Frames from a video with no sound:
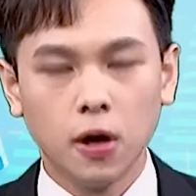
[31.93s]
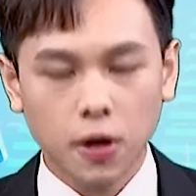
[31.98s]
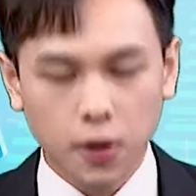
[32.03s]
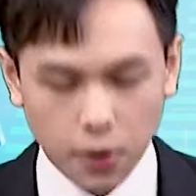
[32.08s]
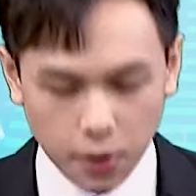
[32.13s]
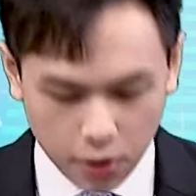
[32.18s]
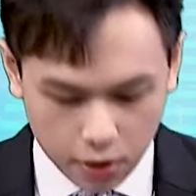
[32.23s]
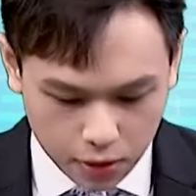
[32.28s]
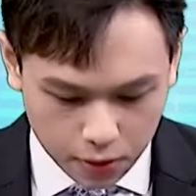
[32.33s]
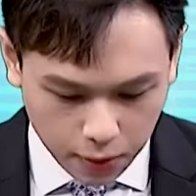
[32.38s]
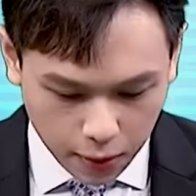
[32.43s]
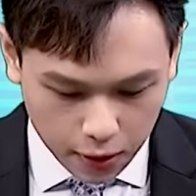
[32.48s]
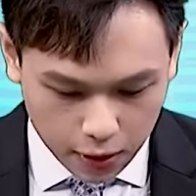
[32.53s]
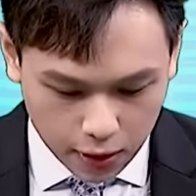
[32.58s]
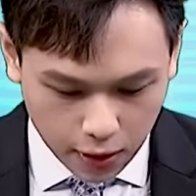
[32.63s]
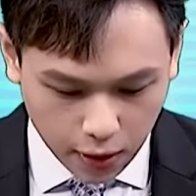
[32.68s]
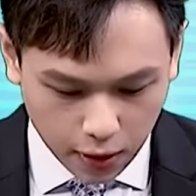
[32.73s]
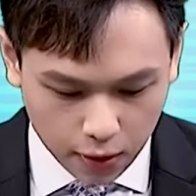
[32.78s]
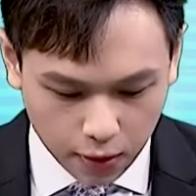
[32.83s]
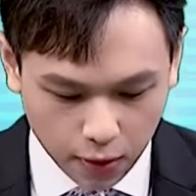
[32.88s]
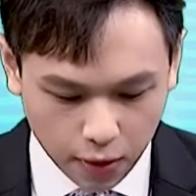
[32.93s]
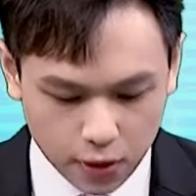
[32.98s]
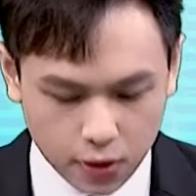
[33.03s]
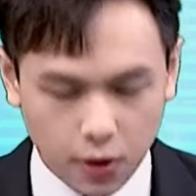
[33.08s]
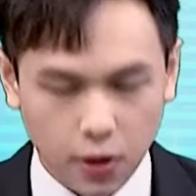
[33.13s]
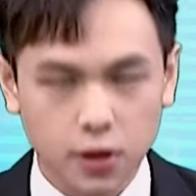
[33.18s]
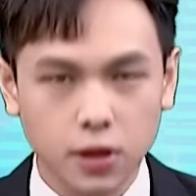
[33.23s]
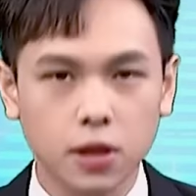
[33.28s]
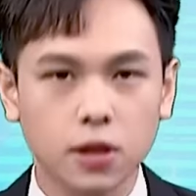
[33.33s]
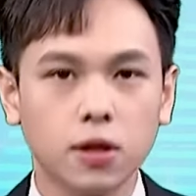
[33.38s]
各位投资朋友，早安，欢迎收
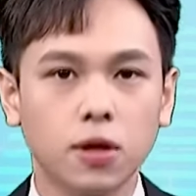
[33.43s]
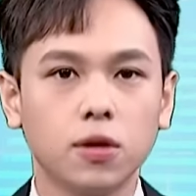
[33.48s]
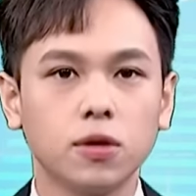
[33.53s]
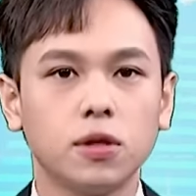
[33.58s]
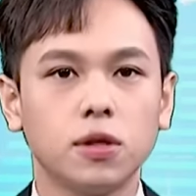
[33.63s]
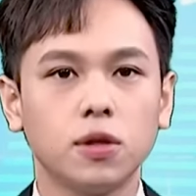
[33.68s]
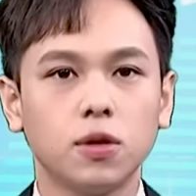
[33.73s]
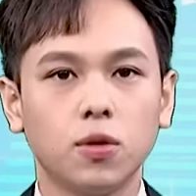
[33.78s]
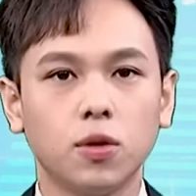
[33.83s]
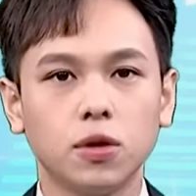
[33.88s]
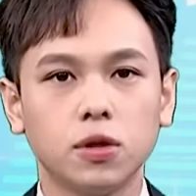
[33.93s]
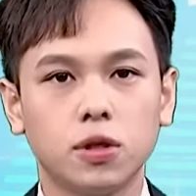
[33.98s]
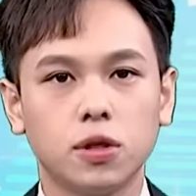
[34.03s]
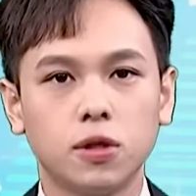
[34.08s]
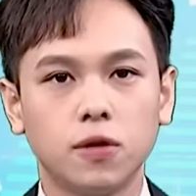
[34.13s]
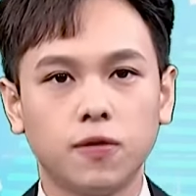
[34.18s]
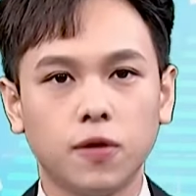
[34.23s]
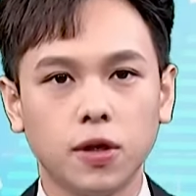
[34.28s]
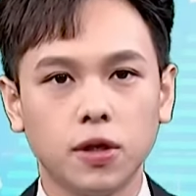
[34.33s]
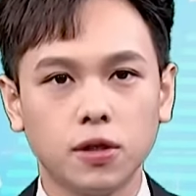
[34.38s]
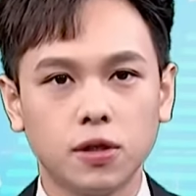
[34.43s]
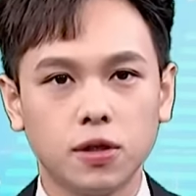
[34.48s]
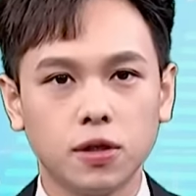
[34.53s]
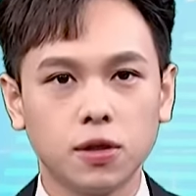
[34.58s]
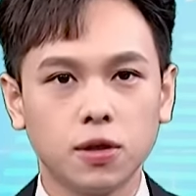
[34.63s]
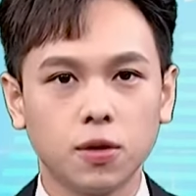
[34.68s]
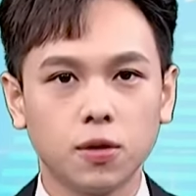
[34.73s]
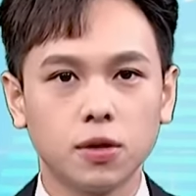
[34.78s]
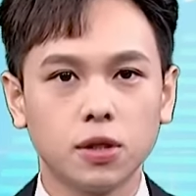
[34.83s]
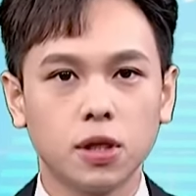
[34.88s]
看真投资，我是分析师
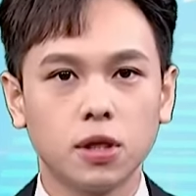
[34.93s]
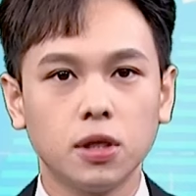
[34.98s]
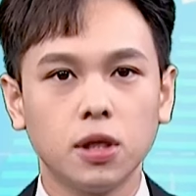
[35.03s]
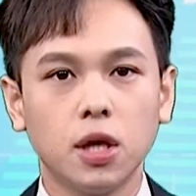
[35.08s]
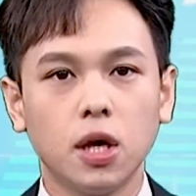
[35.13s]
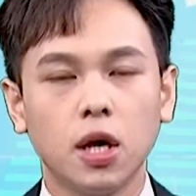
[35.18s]
曾文珍。